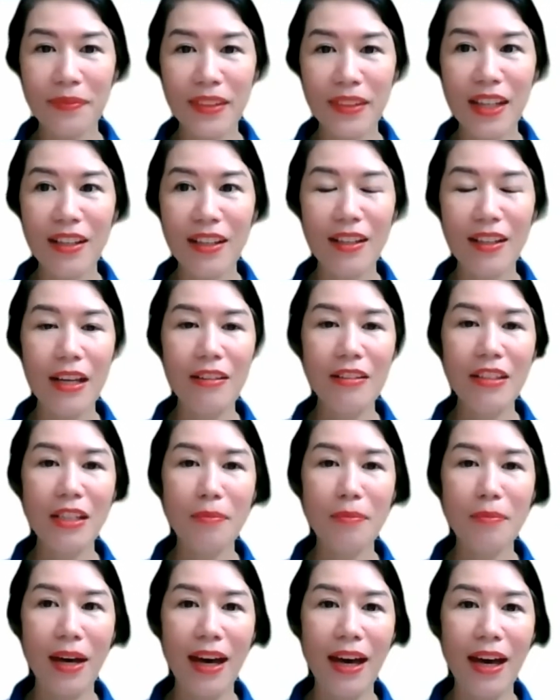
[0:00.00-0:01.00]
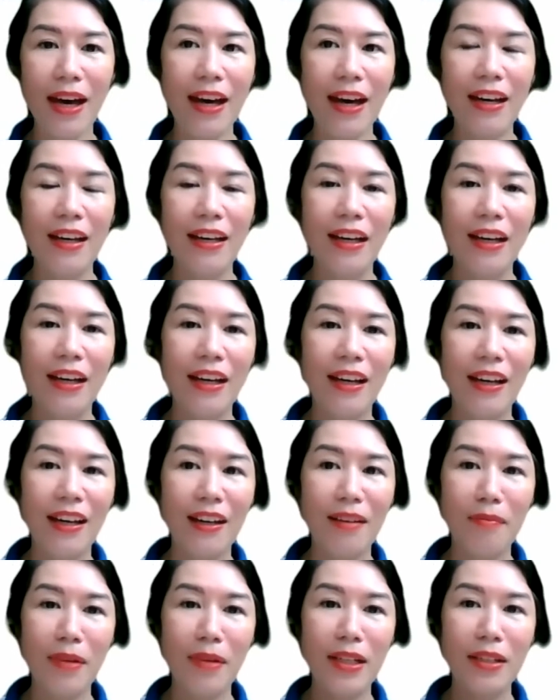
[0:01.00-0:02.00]
cho nên nếu như mà
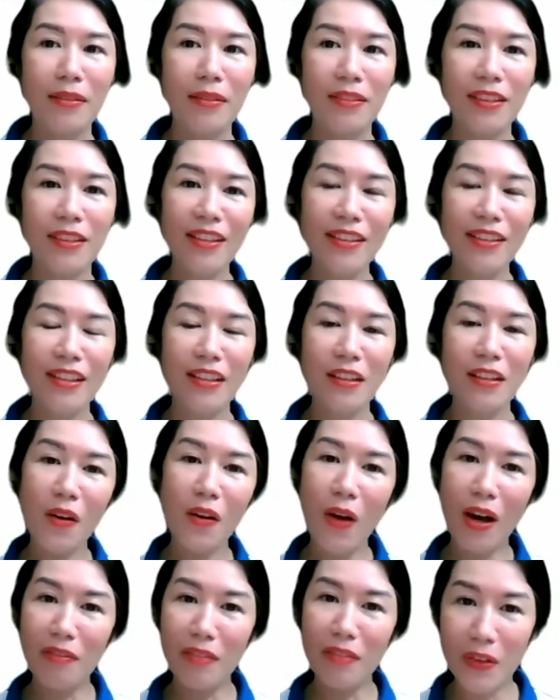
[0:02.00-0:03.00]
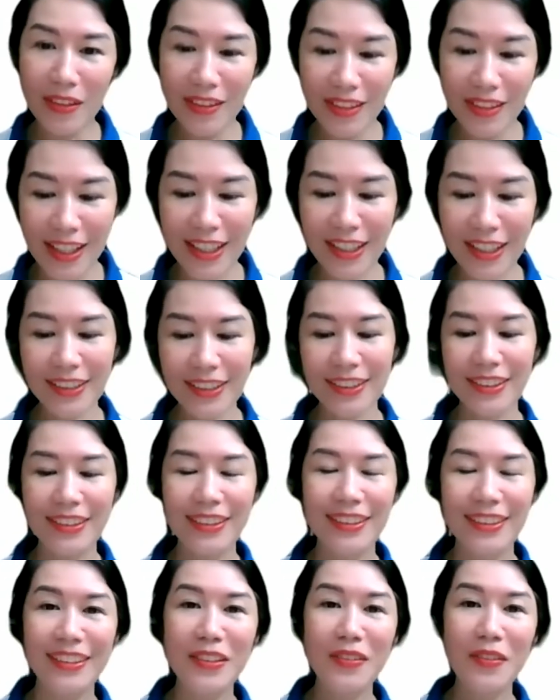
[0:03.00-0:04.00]
à, mình có những cái rối loạn về nội tiết
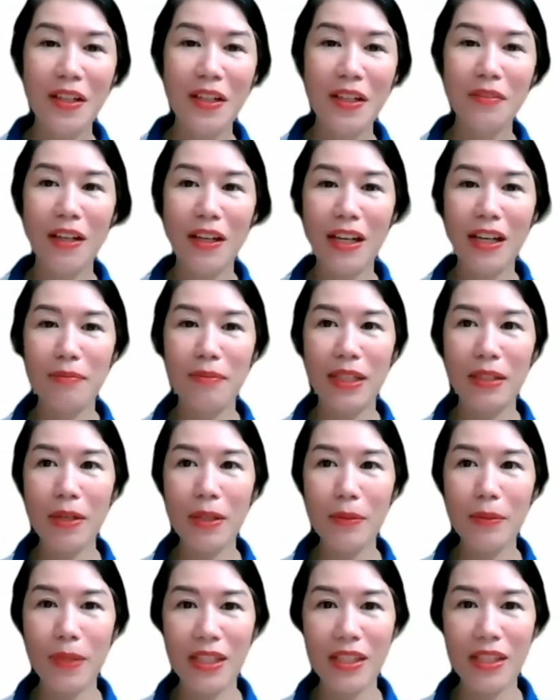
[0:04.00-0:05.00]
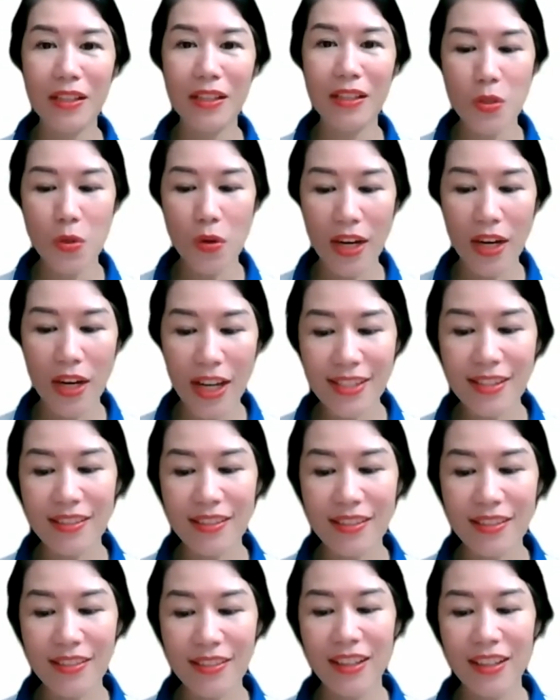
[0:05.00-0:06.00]
đúng không hay là mình bị những stress
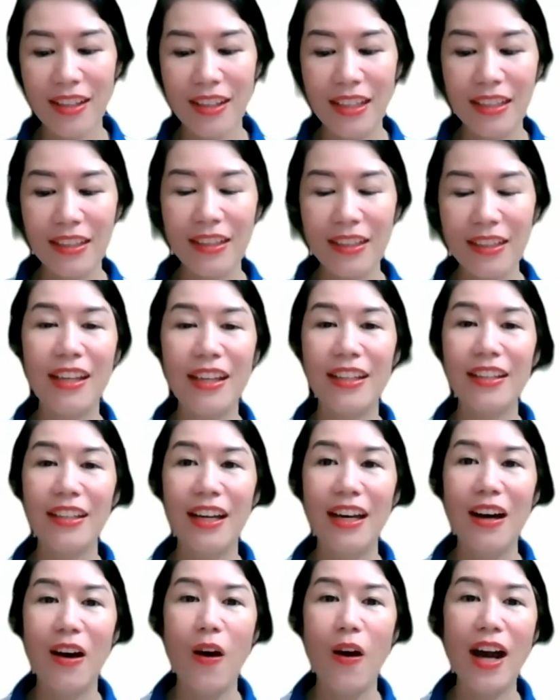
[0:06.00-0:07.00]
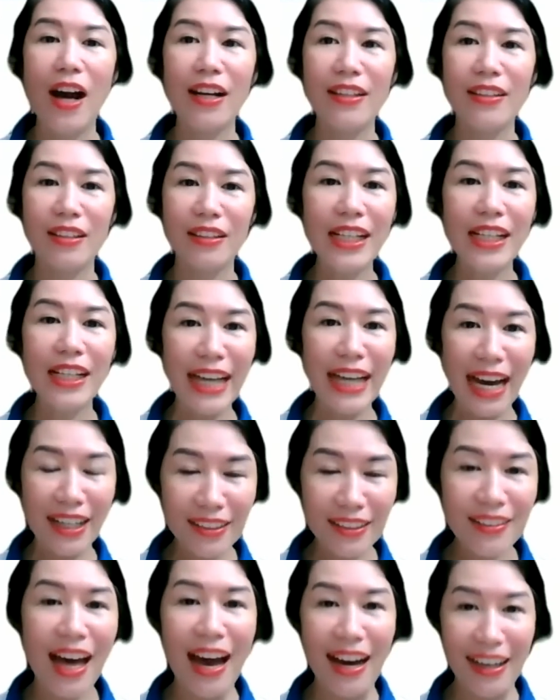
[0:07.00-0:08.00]
thì hoặc là những cái
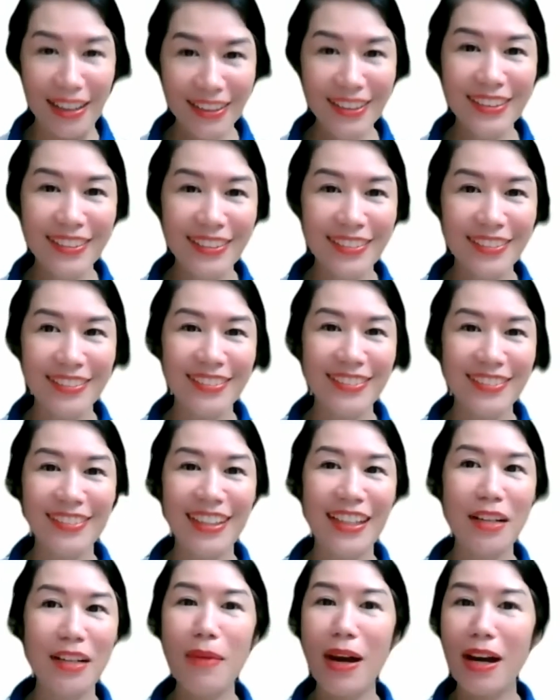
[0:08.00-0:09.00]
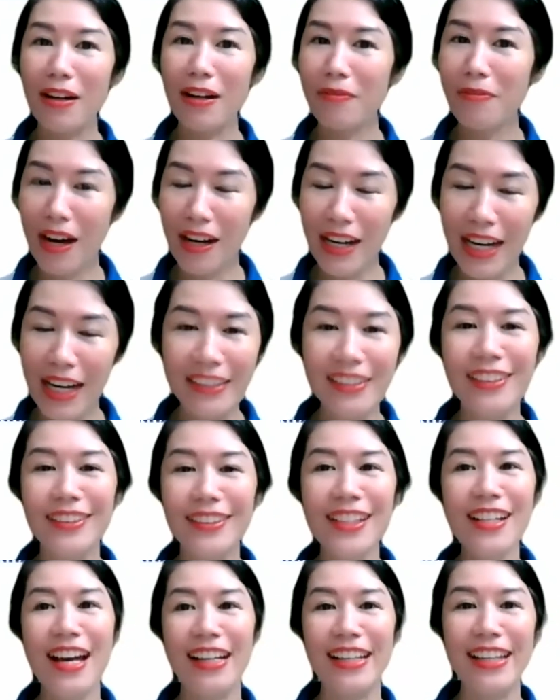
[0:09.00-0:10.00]
căng thẳng thì các bạn vẫn ảnh hưởng
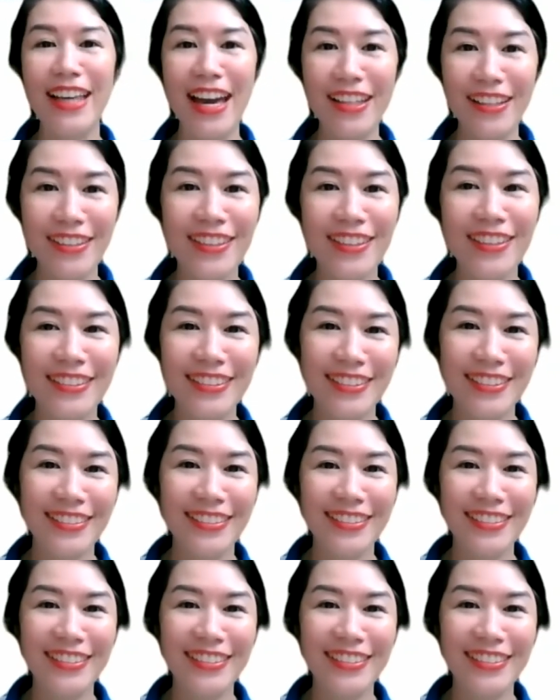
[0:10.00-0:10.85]
đến làn da như thường